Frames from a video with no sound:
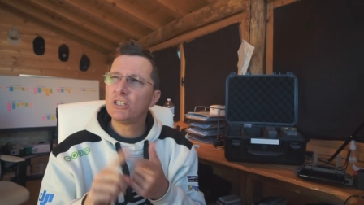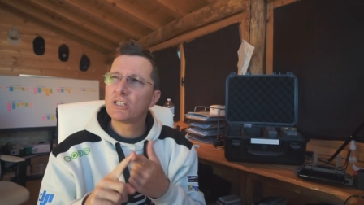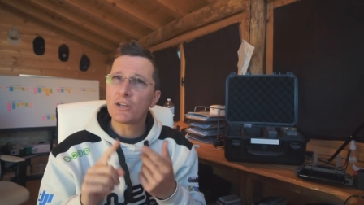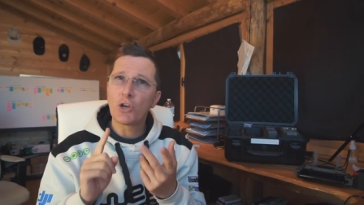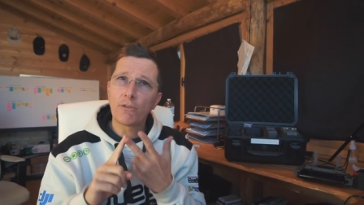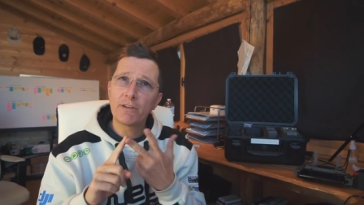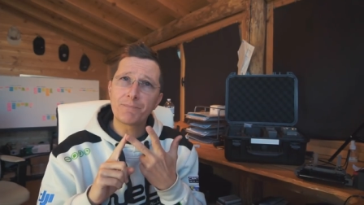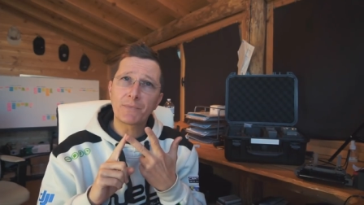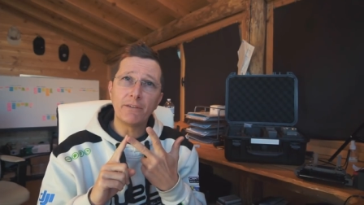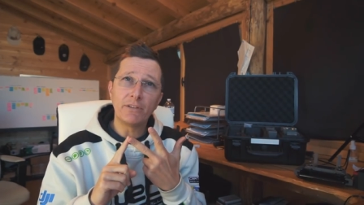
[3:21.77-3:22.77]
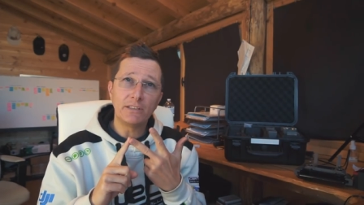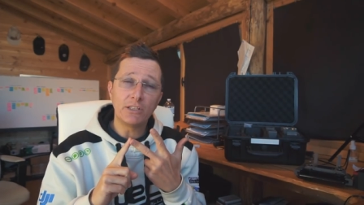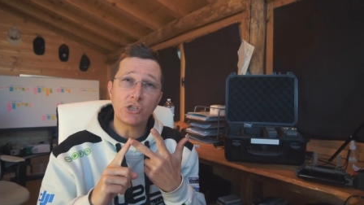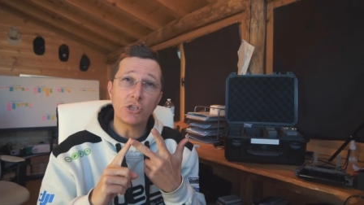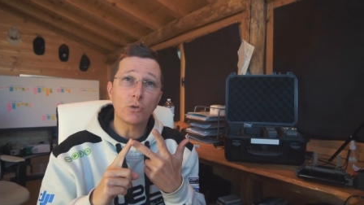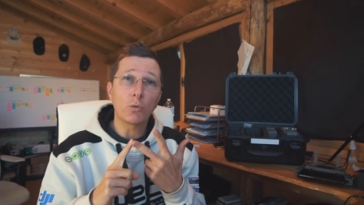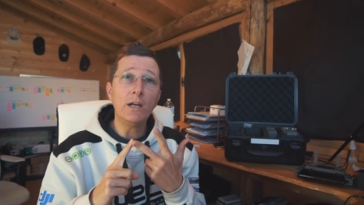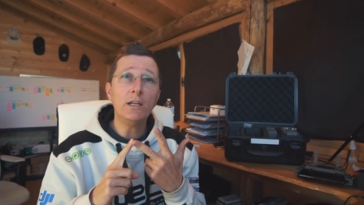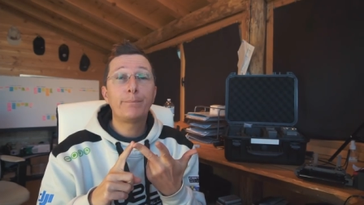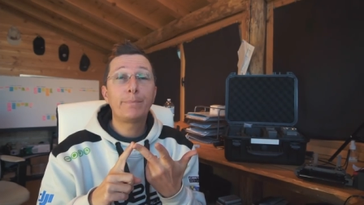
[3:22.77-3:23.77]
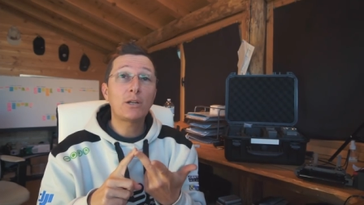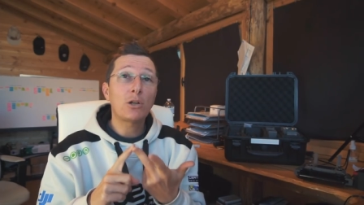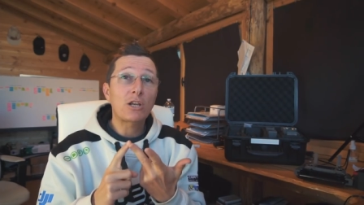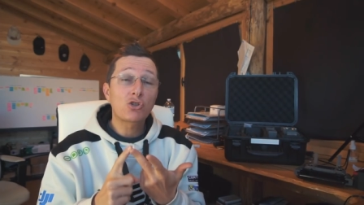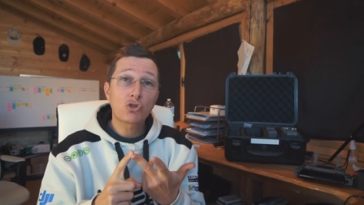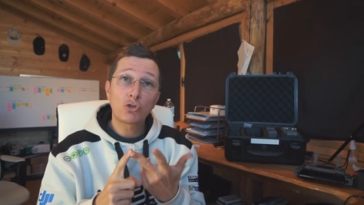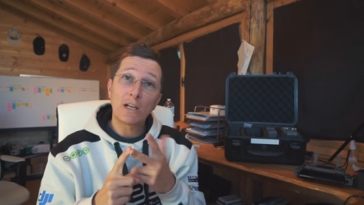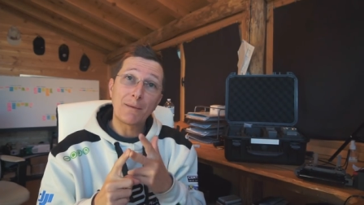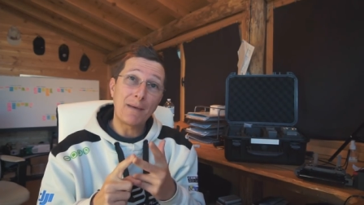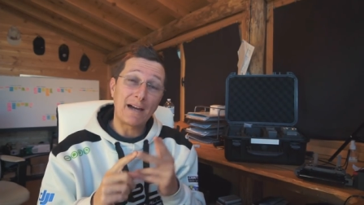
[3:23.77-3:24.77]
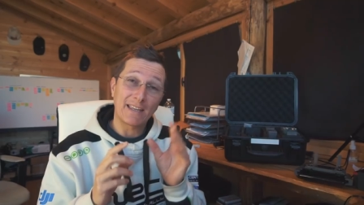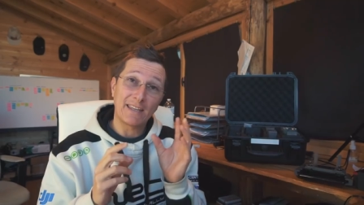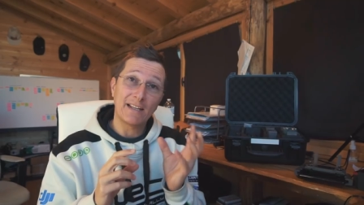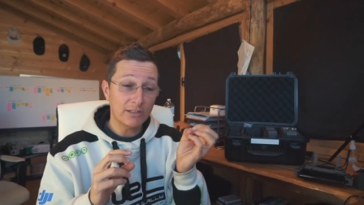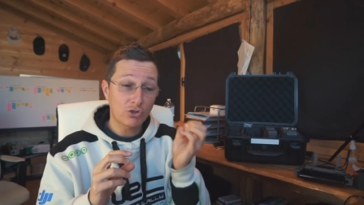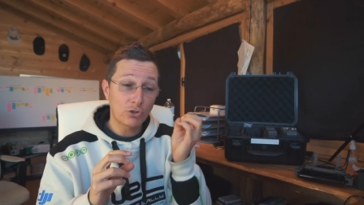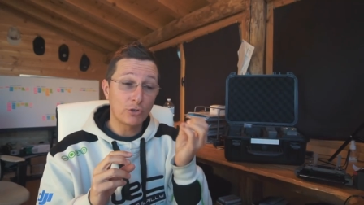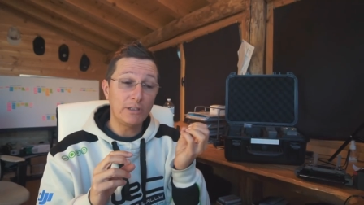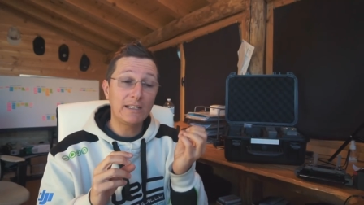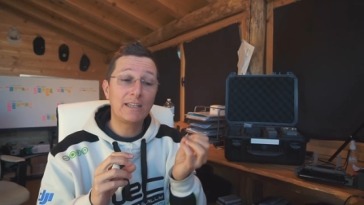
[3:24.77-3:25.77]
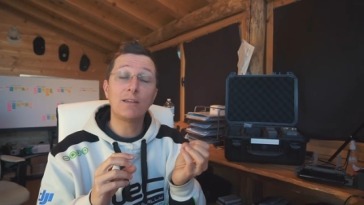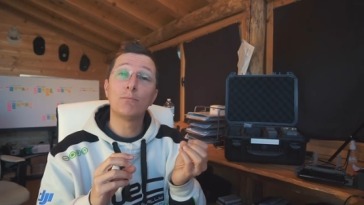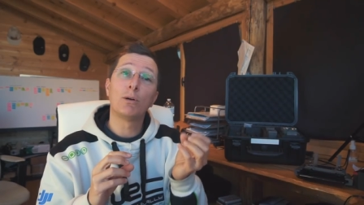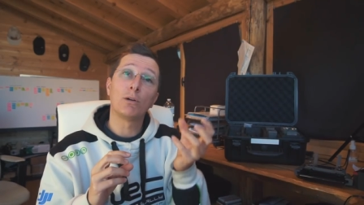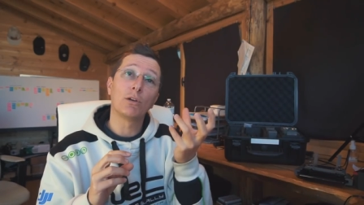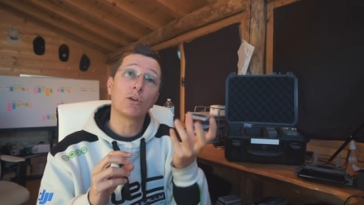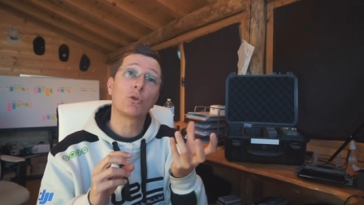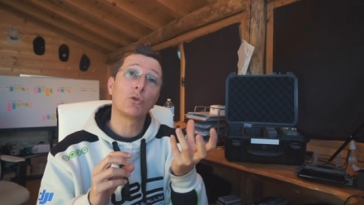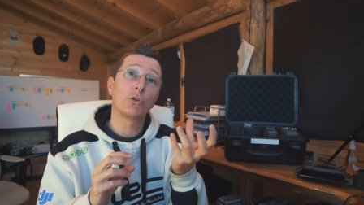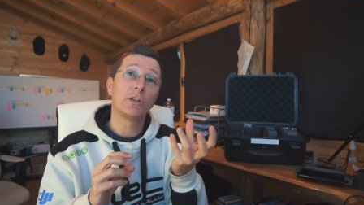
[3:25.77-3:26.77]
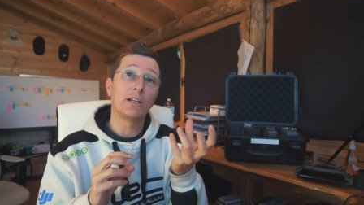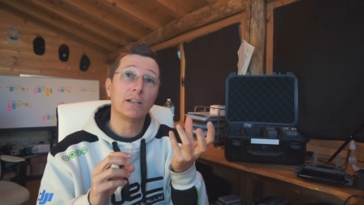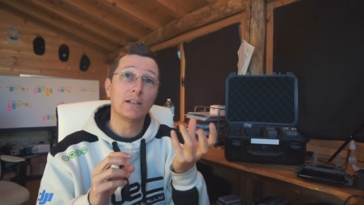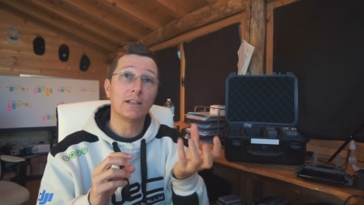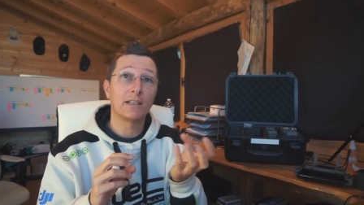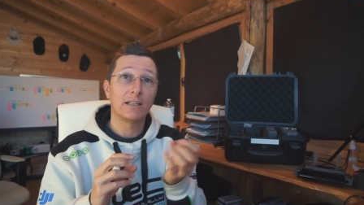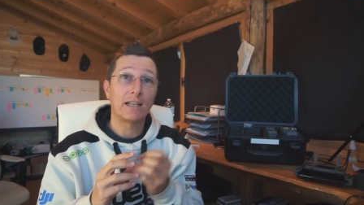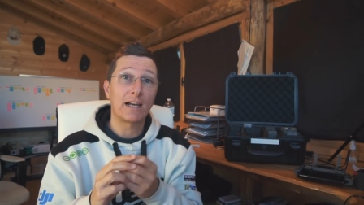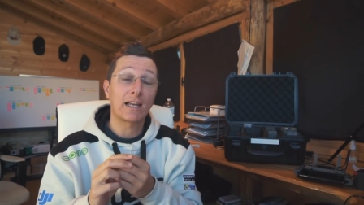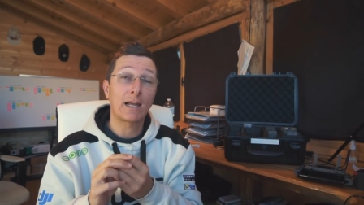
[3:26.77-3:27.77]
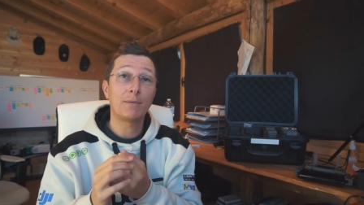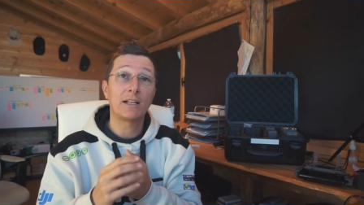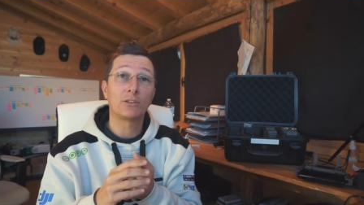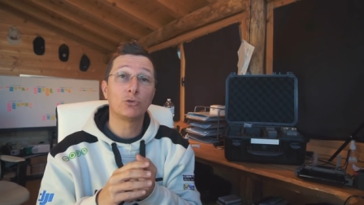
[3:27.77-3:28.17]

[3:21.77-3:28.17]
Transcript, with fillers: 19 e 25 però la sola macchina solo il gimbal con eh, la camera